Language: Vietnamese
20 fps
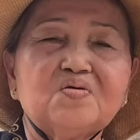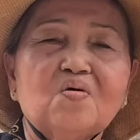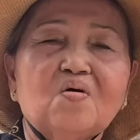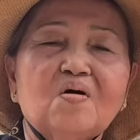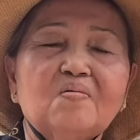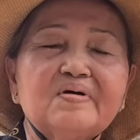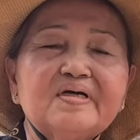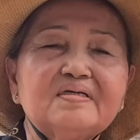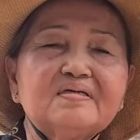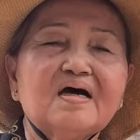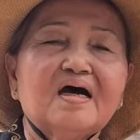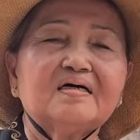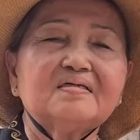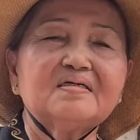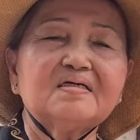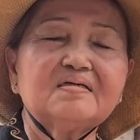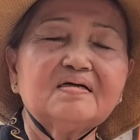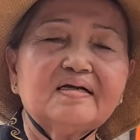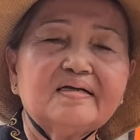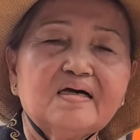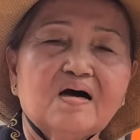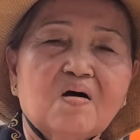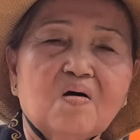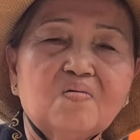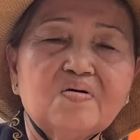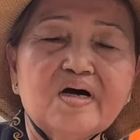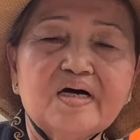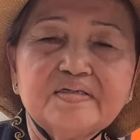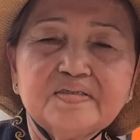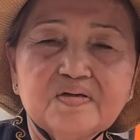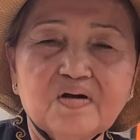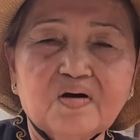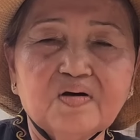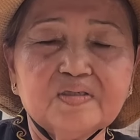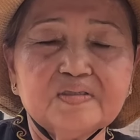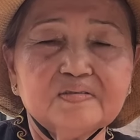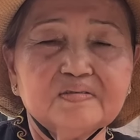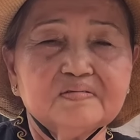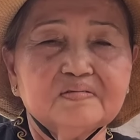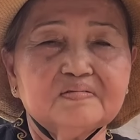chùa bây giờ nó đã lộ hết
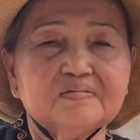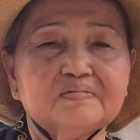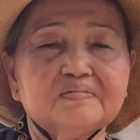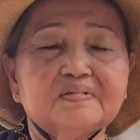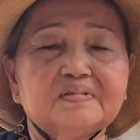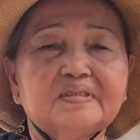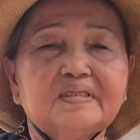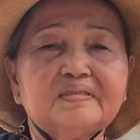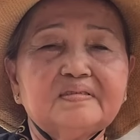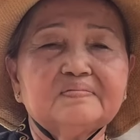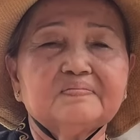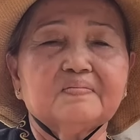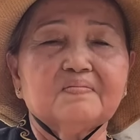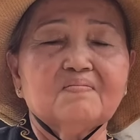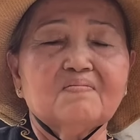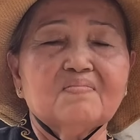rồi à,